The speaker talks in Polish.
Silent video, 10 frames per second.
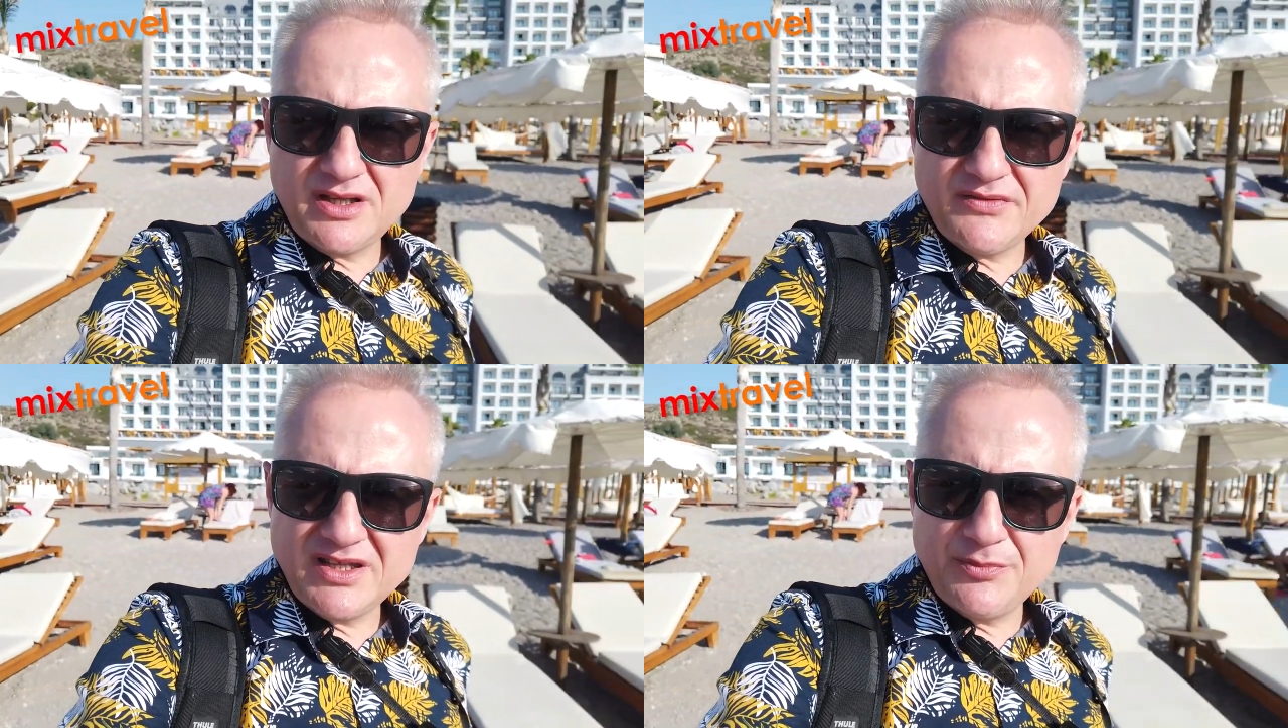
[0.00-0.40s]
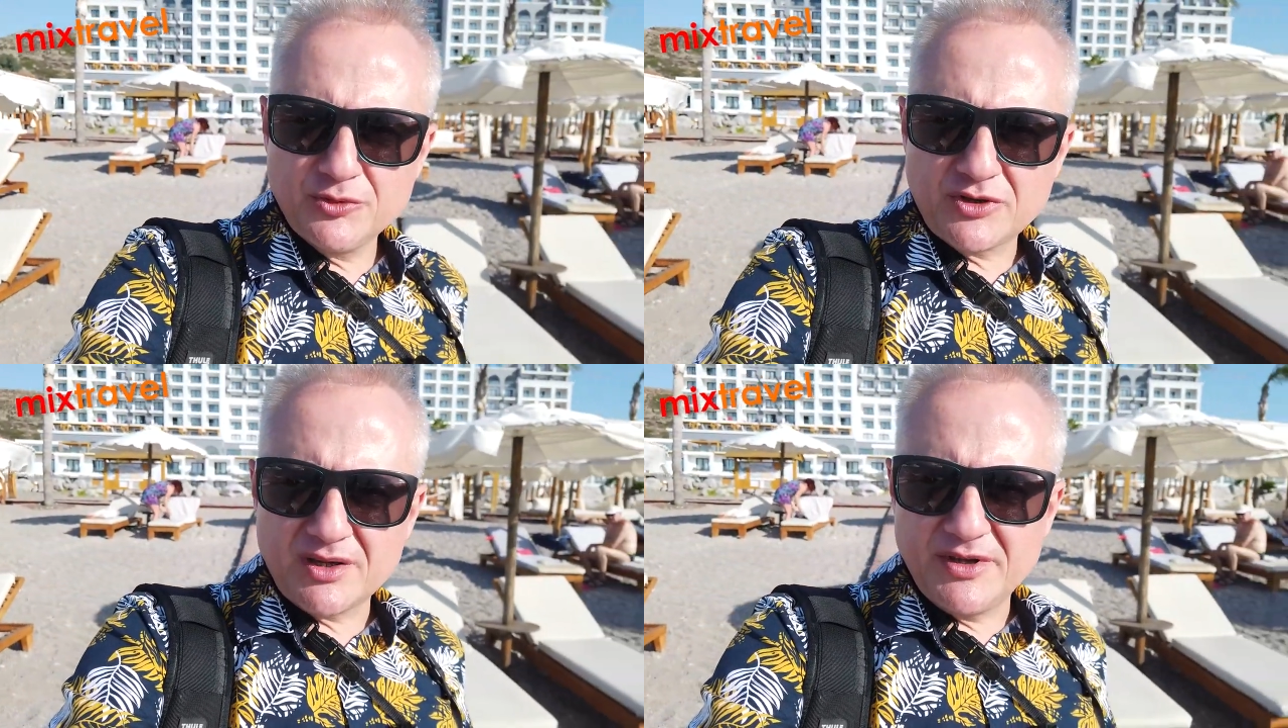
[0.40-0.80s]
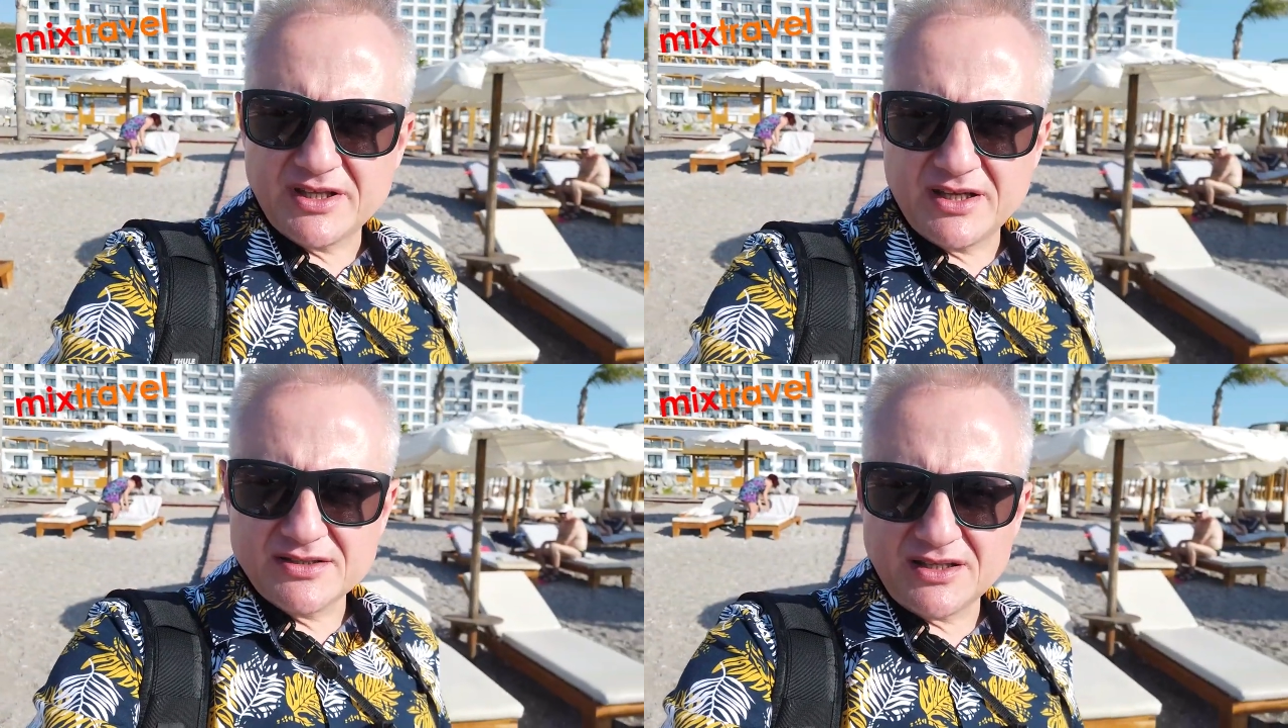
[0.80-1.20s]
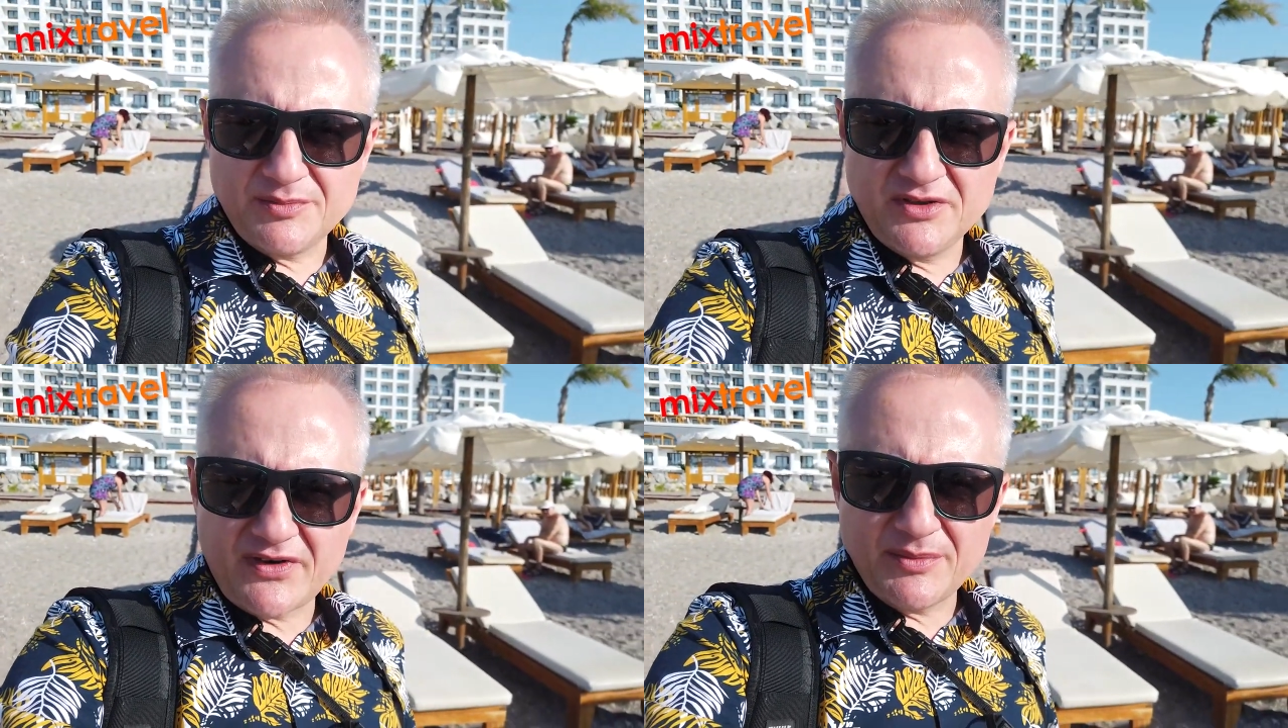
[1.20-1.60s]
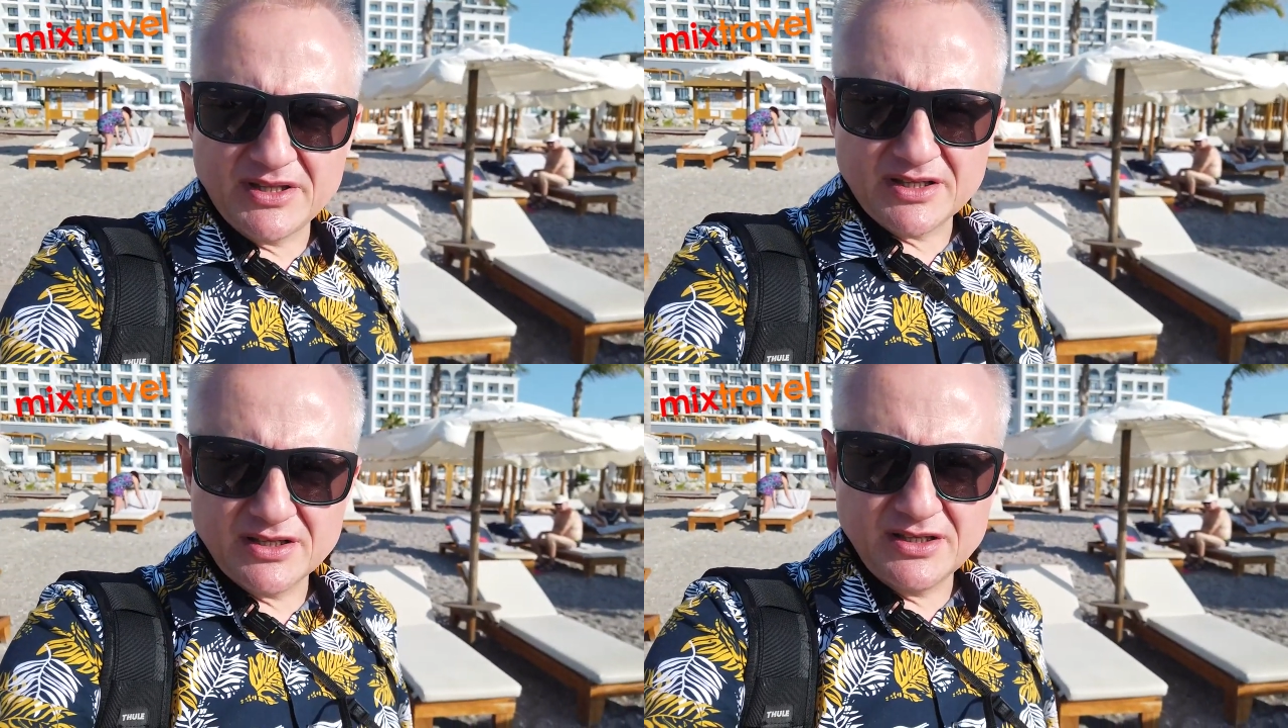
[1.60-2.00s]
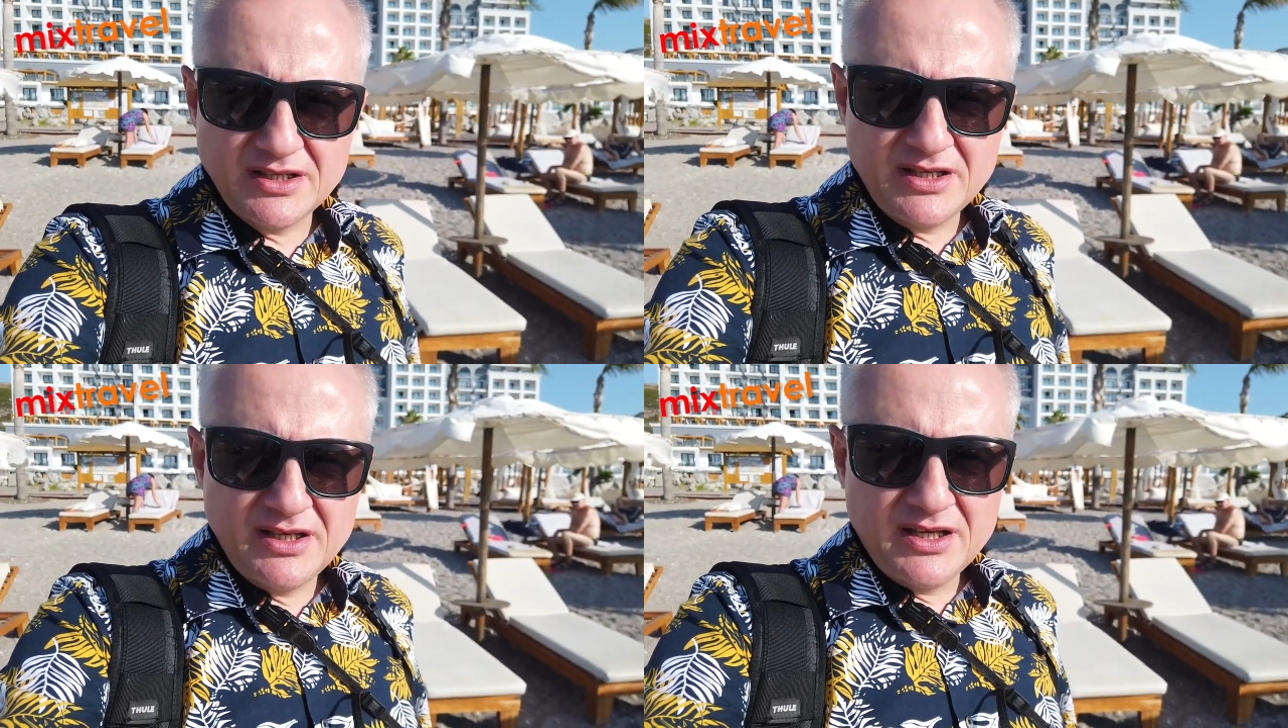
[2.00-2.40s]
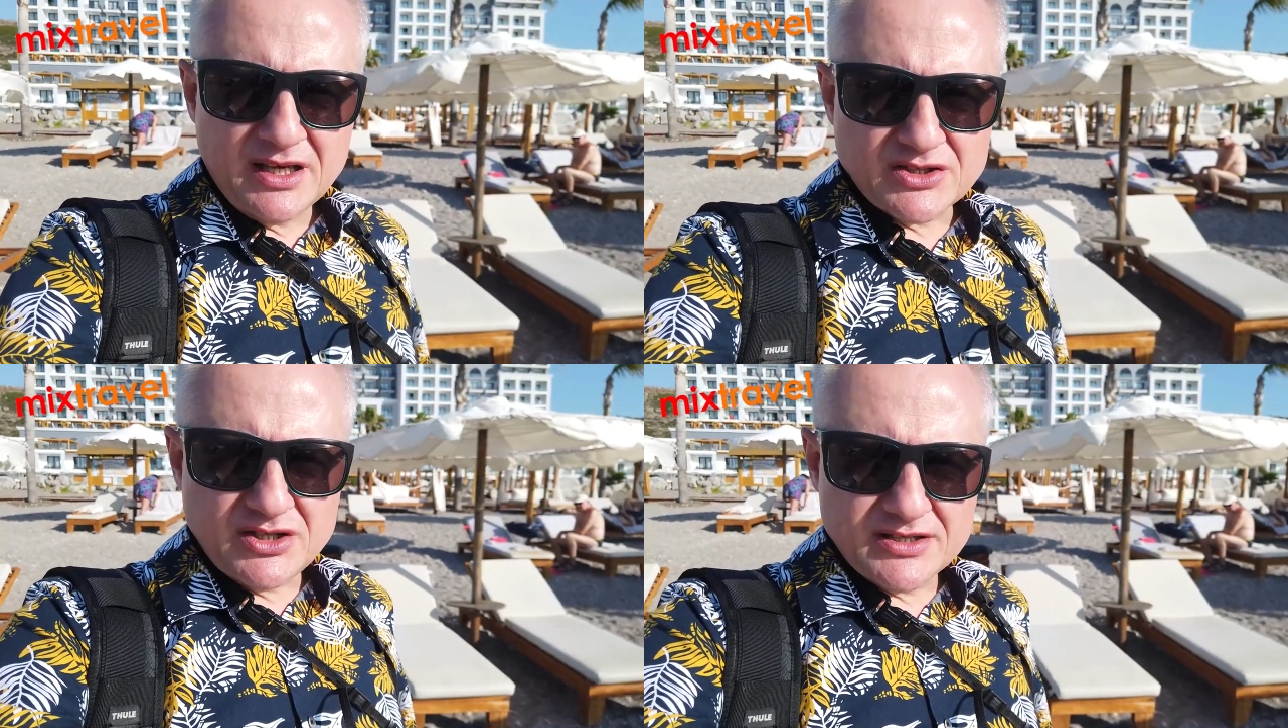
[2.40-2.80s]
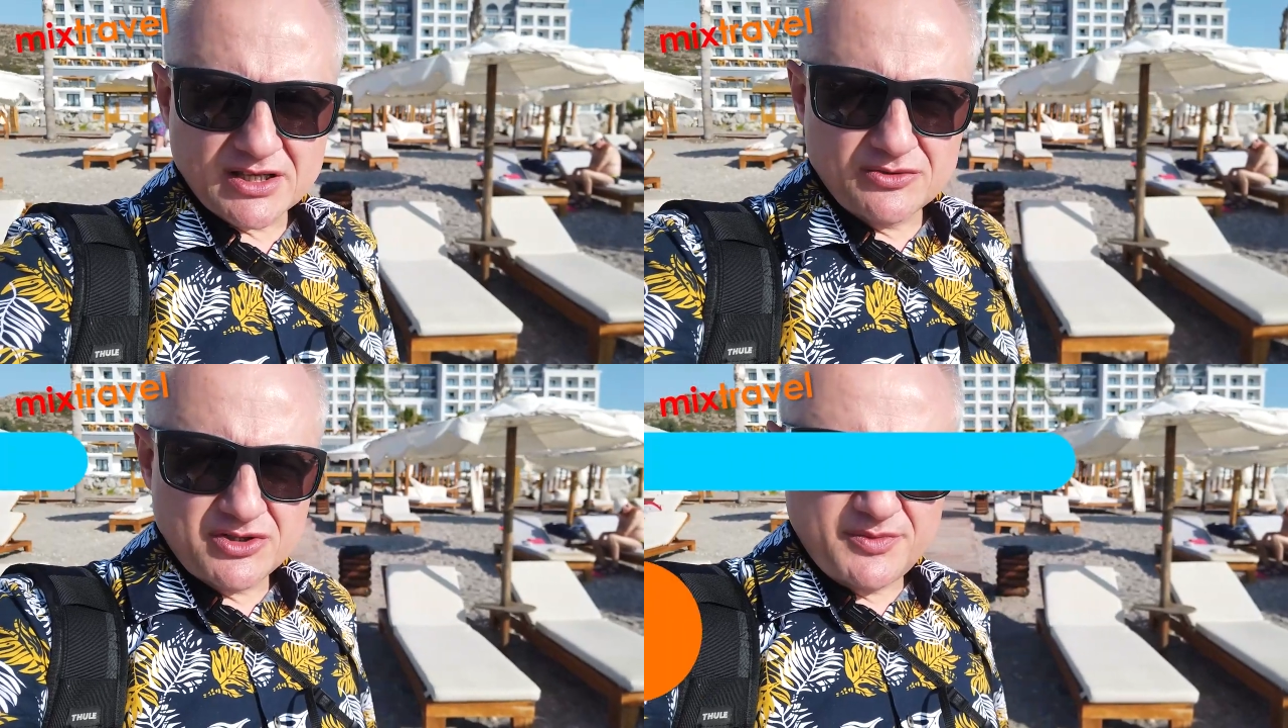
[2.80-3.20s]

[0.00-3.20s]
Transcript: nawet nie półtora metra, ale co najmniej dwa metry, każdy leżek od